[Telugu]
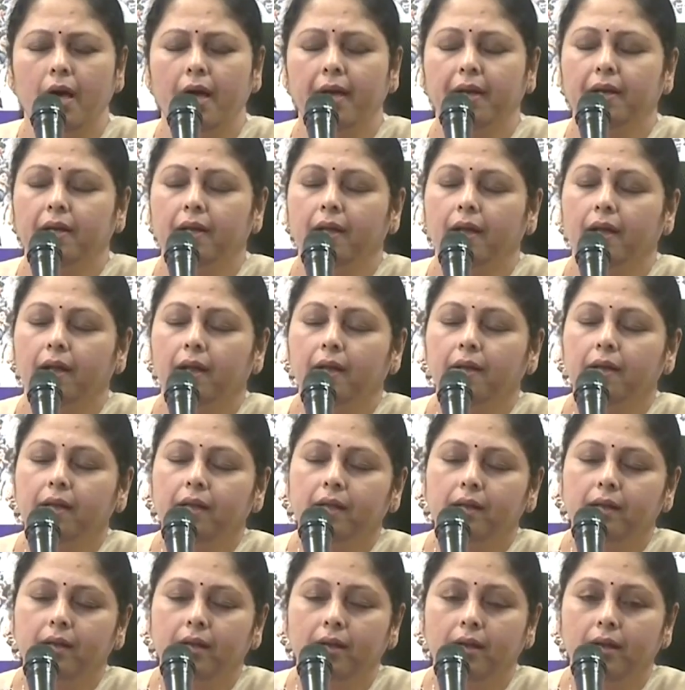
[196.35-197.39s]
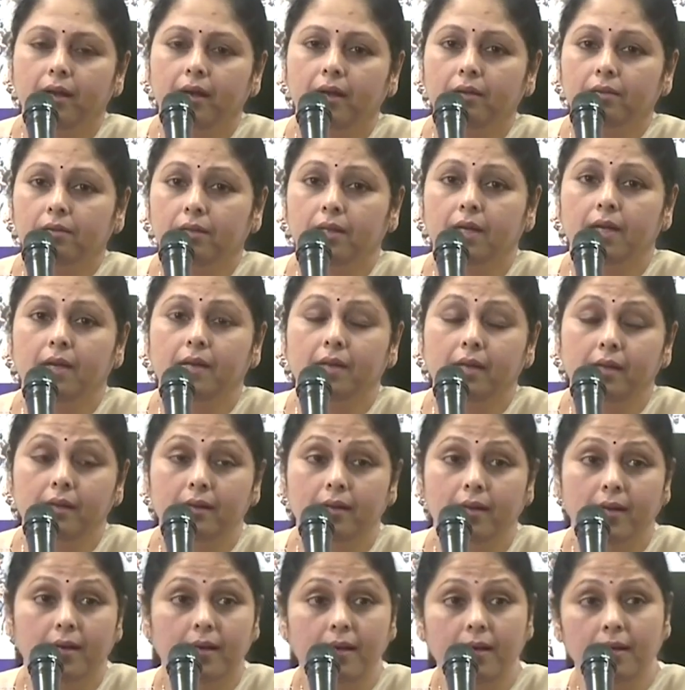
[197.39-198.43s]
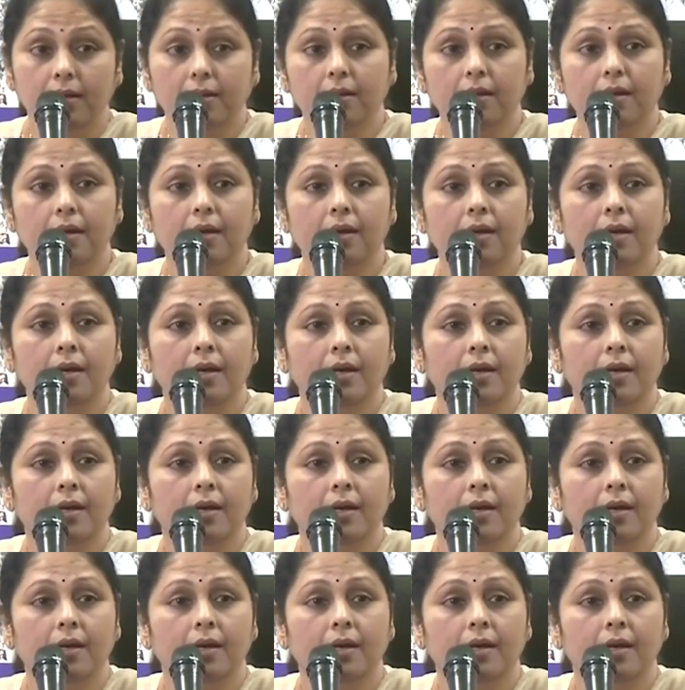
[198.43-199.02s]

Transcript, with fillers: ఆయన్ని అన్ని రకాలు ఎన్ని రకాలుగా